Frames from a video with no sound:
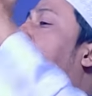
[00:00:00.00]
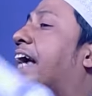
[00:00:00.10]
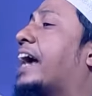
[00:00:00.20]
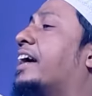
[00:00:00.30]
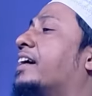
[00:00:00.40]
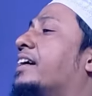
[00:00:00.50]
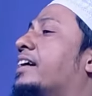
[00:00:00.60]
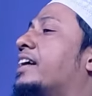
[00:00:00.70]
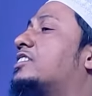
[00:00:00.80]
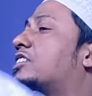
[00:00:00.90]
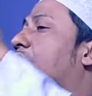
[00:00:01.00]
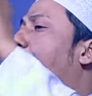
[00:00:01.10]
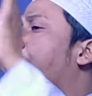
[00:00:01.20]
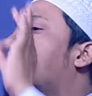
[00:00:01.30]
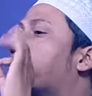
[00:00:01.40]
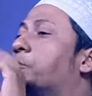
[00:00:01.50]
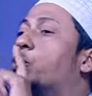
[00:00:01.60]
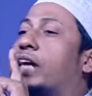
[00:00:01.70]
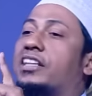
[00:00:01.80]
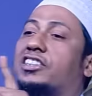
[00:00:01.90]
দেখে ইসরাফিলের
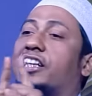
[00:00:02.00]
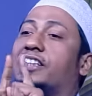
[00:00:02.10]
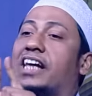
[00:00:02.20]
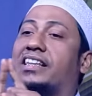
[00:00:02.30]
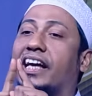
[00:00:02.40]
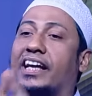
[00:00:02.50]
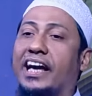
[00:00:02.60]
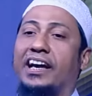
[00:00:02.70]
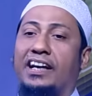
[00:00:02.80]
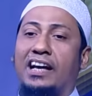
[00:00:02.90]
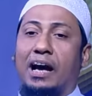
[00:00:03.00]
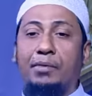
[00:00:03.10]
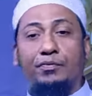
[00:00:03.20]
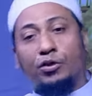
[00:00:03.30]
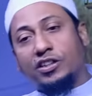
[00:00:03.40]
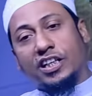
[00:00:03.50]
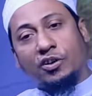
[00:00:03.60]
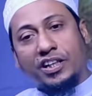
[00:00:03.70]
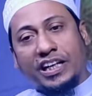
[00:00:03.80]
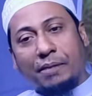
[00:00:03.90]
মুখে সিঙ্গা দেখে আমি ফুর্তি
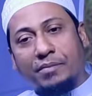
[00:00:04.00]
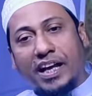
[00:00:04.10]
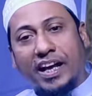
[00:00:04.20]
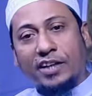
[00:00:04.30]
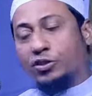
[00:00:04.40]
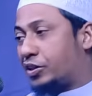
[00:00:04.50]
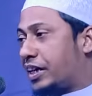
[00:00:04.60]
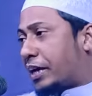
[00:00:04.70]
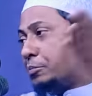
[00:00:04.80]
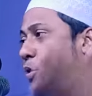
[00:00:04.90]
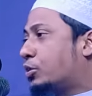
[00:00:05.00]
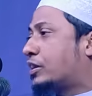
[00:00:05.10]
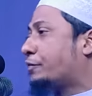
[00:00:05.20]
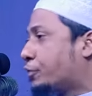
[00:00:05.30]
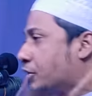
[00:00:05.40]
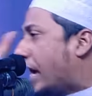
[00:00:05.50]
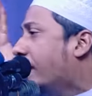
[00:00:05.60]
করি কেমনে যদি এই মুহূর্তে ফুঁ